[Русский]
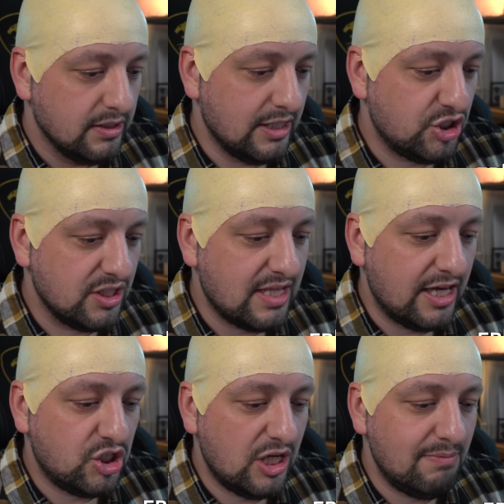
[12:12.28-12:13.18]
Значит,
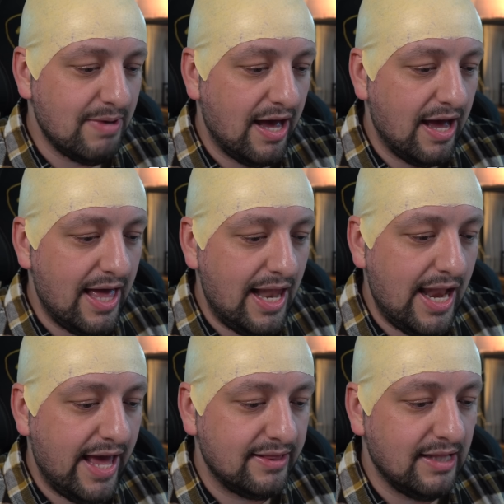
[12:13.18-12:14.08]
настоящее имя
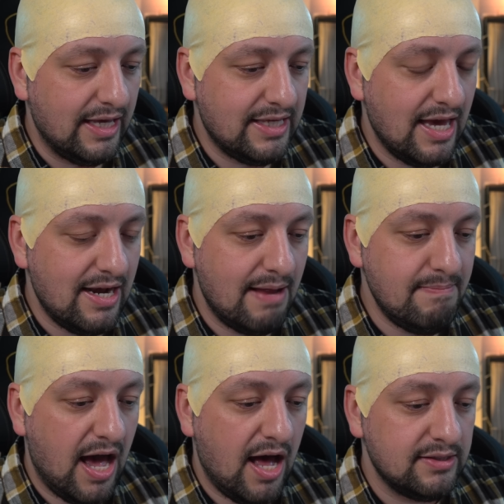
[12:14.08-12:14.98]
Элен
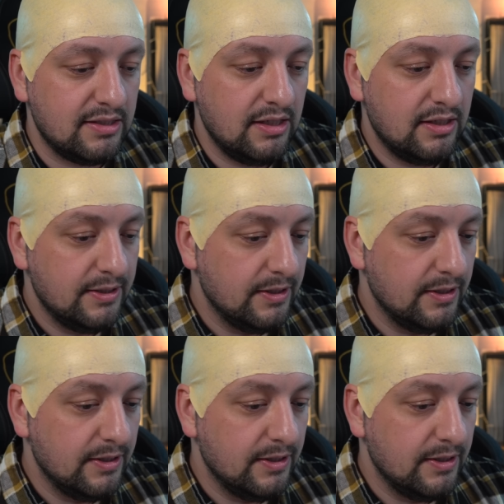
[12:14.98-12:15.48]
Еремян.